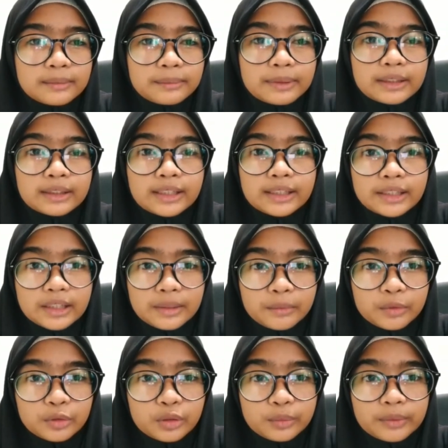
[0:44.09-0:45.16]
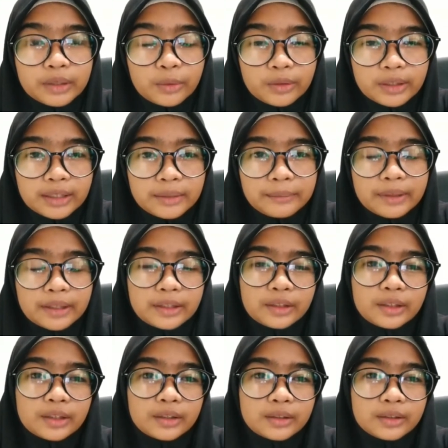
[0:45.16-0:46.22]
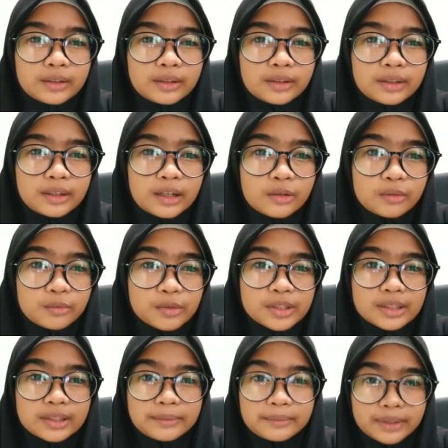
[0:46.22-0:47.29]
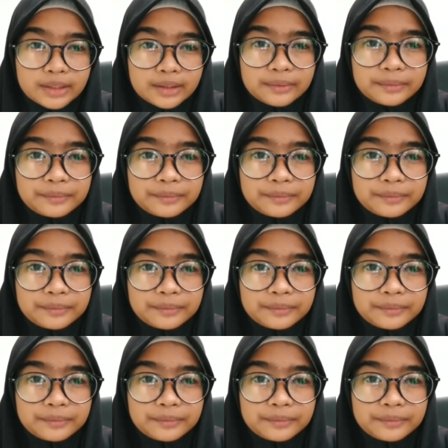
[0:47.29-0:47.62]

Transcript: pentingnya menutup aurat bagi kaum muslimin.